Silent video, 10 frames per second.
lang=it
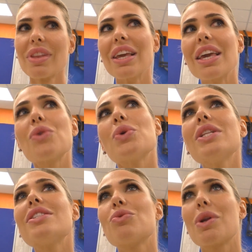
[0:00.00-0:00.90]
e
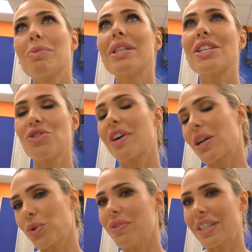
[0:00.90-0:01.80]
quindi sicuramente ci
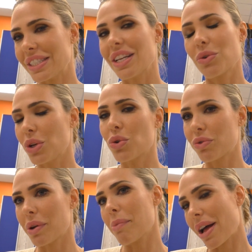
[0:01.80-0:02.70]
faranno divertire con i loro
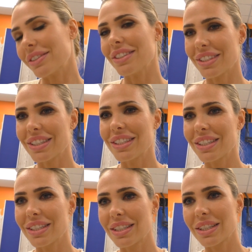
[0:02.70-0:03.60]
firmati.
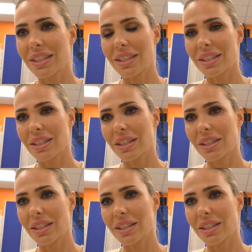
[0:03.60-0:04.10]
Poi peraltro